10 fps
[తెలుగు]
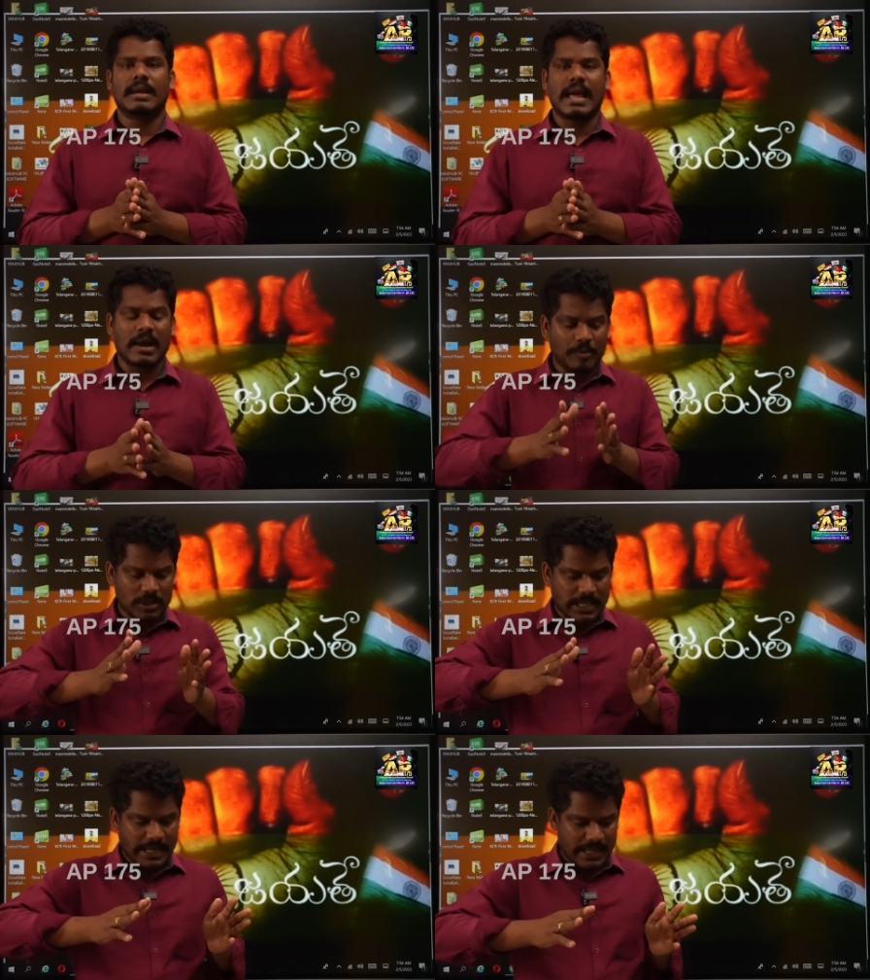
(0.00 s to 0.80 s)

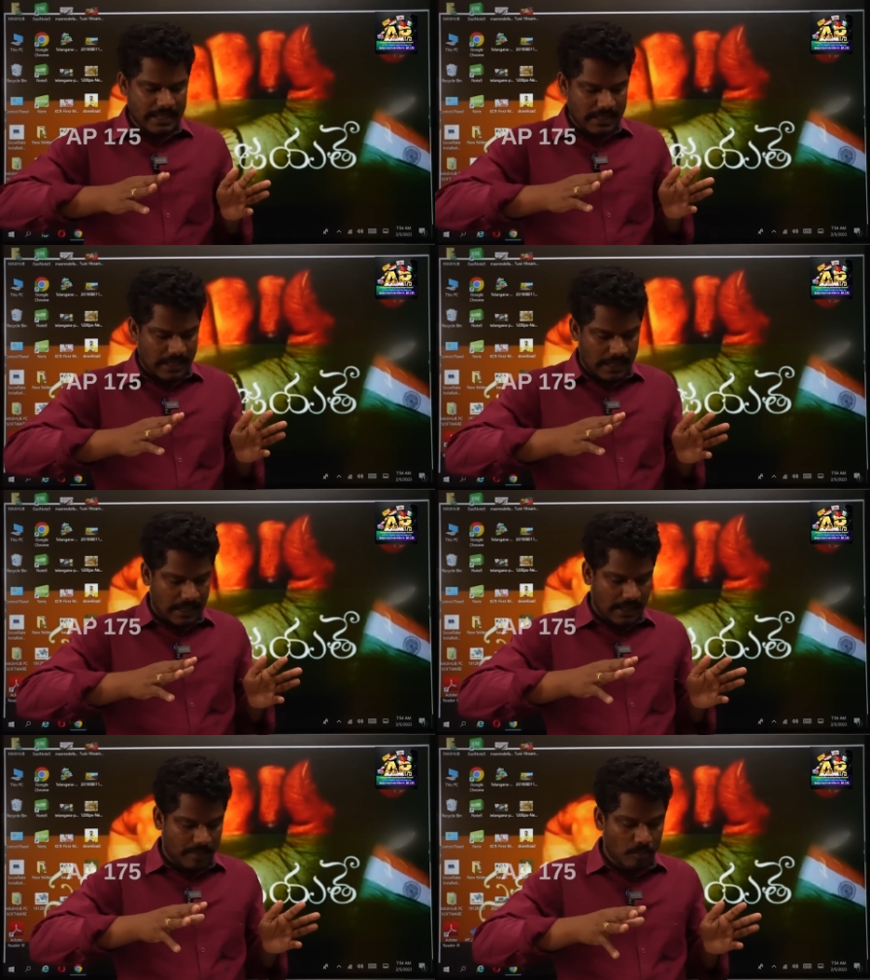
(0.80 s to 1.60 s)
లేకపోతే
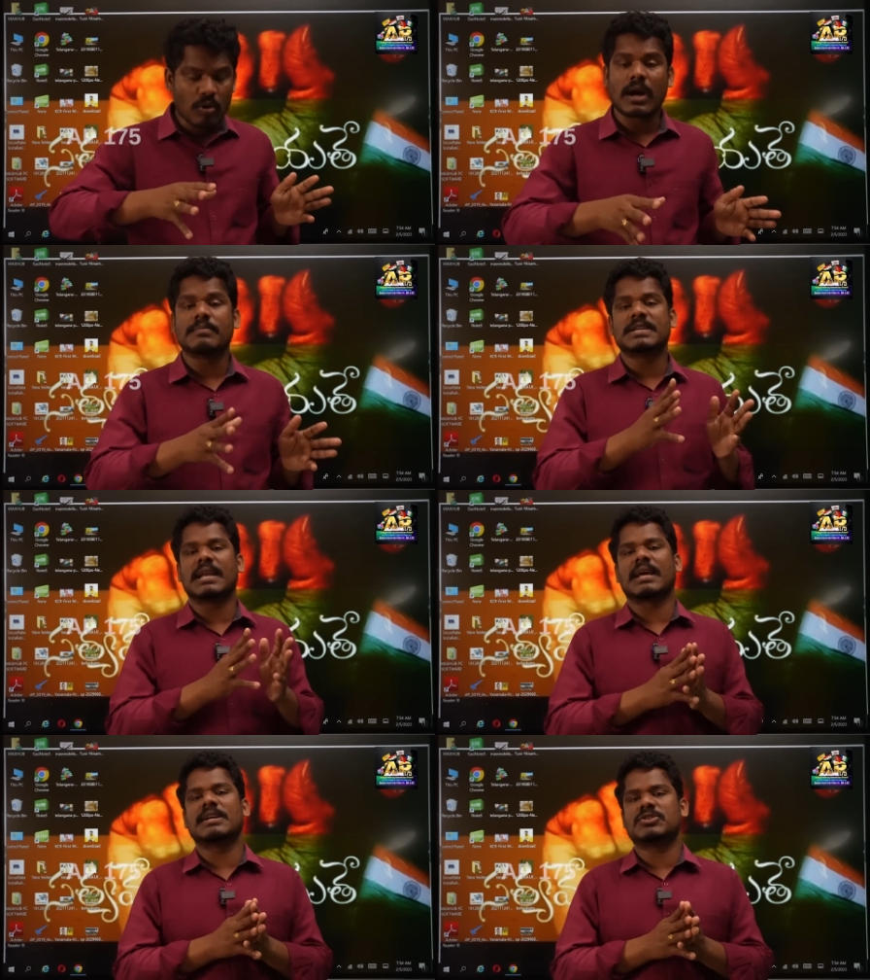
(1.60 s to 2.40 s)
భూ
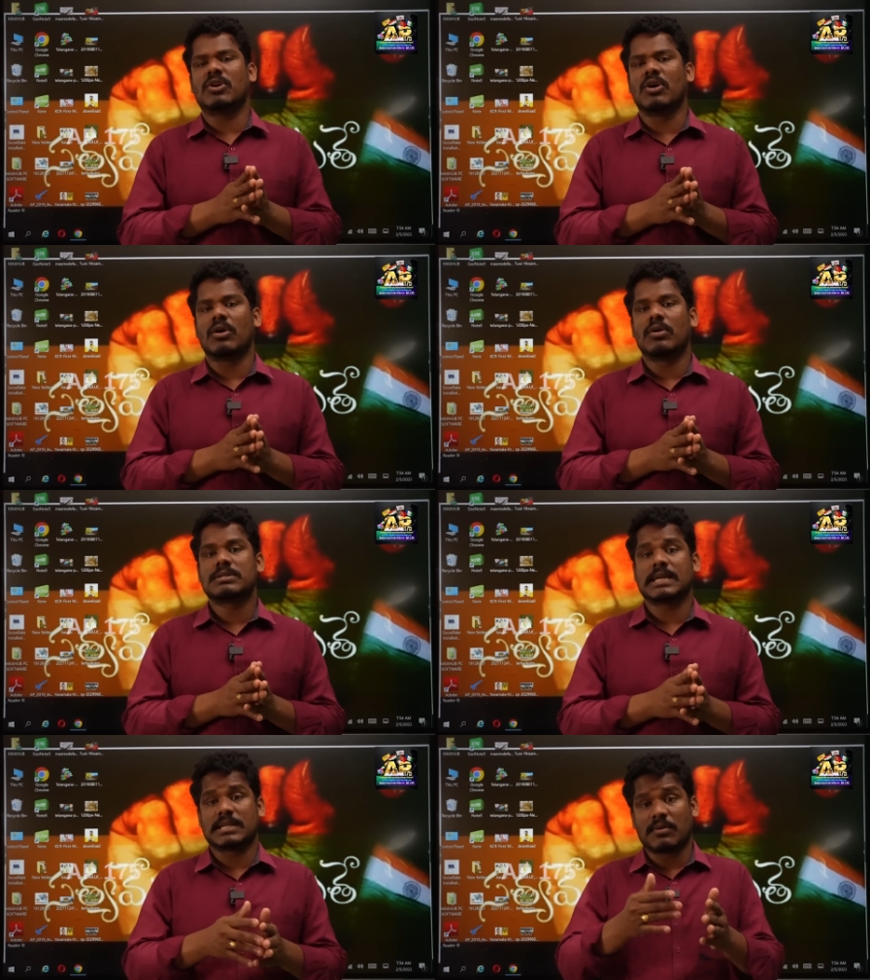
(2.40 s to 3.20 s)
కబ్జాల కేసులో
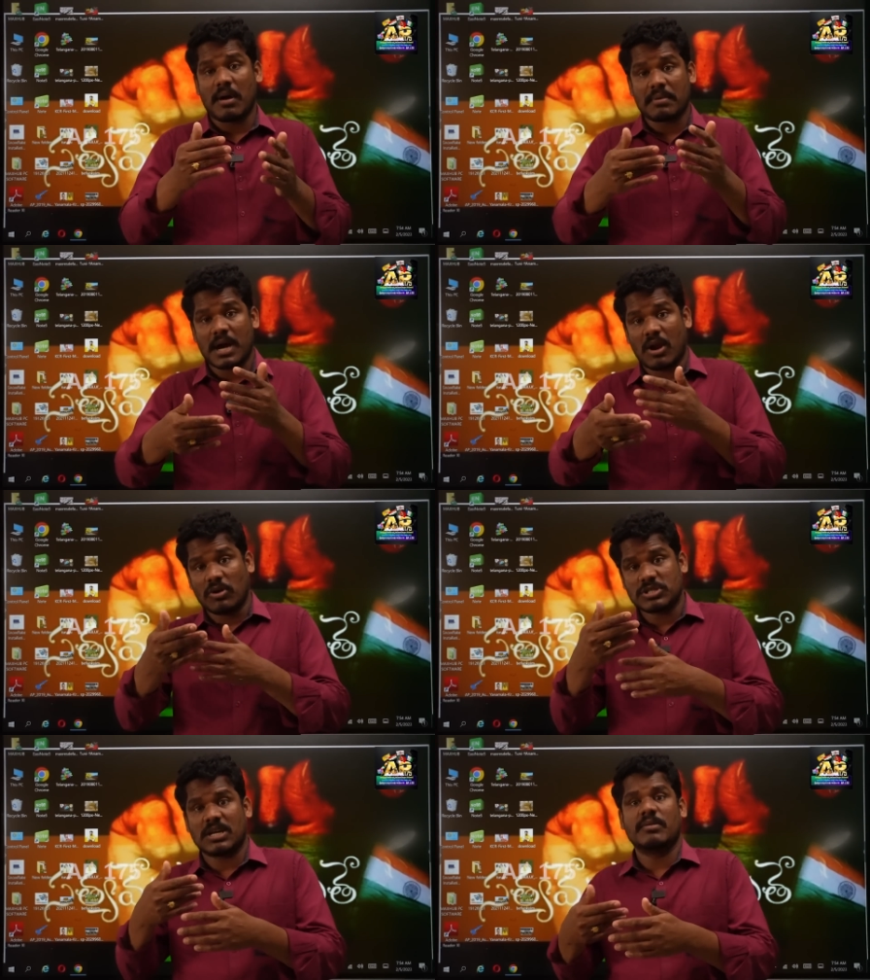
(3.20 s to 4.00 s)
చంద్రబాబు గారు
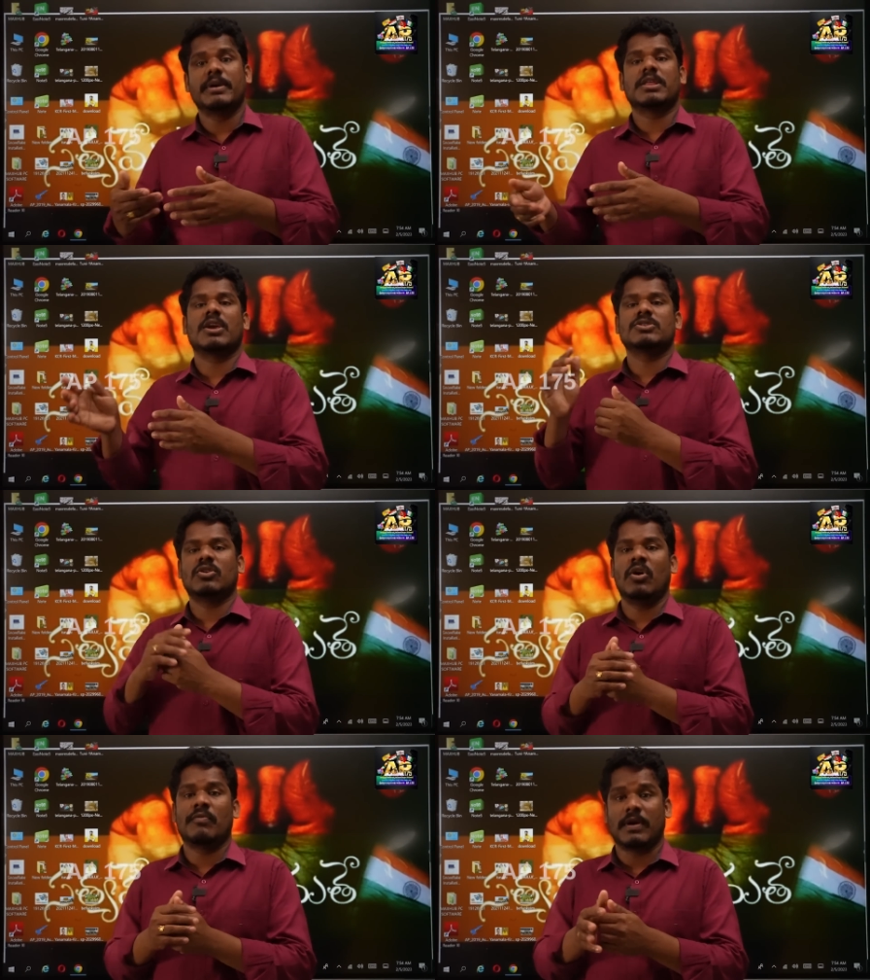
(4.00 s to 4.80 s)
అనుచరుల మీద
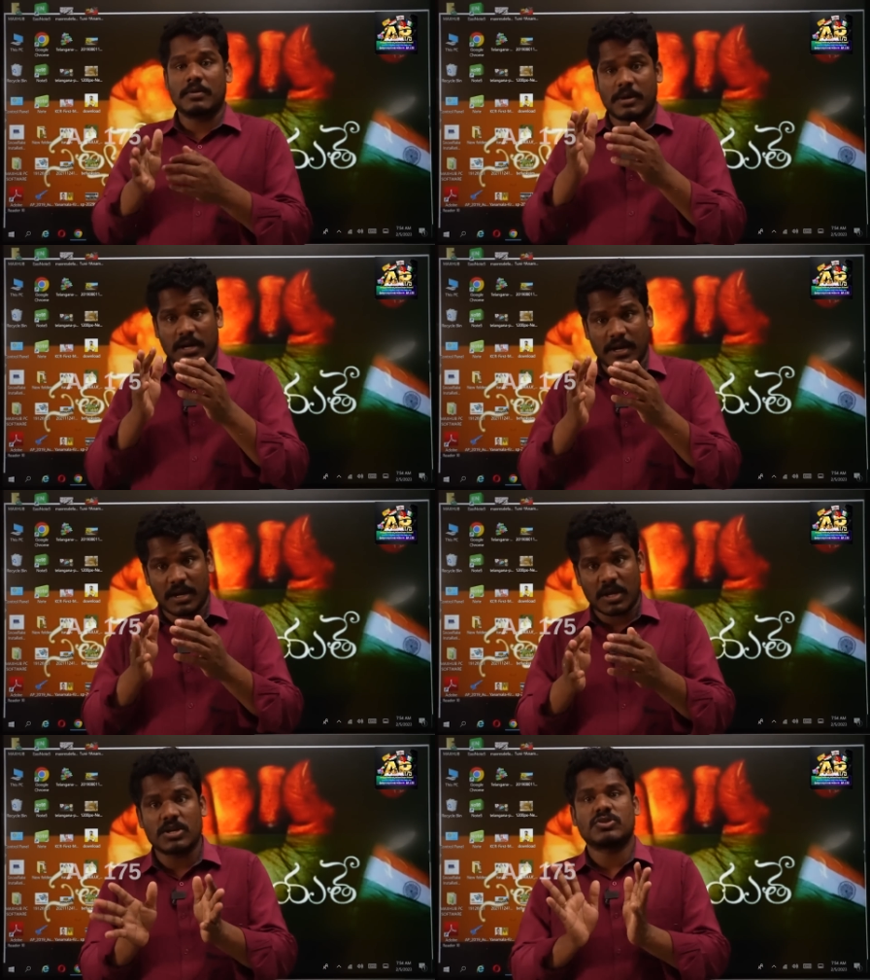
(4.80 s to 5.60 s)
కేసులో ఫైబర్
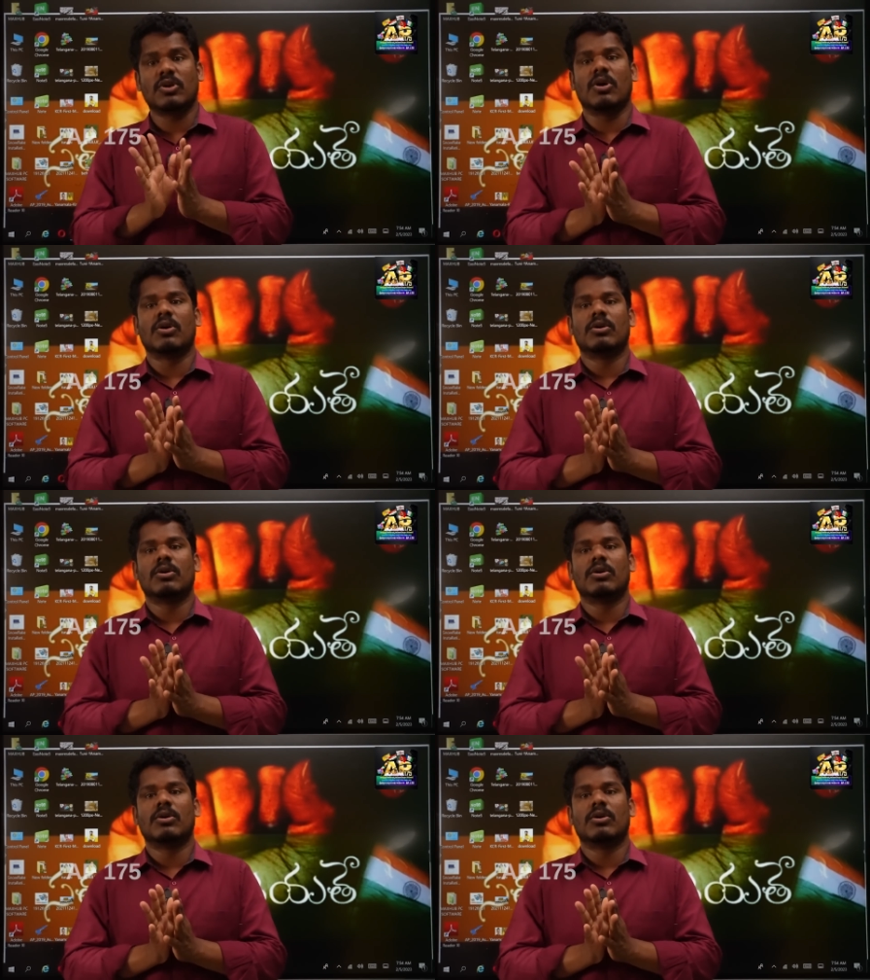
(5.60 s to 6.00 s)
గ్రిడ్ కేసులో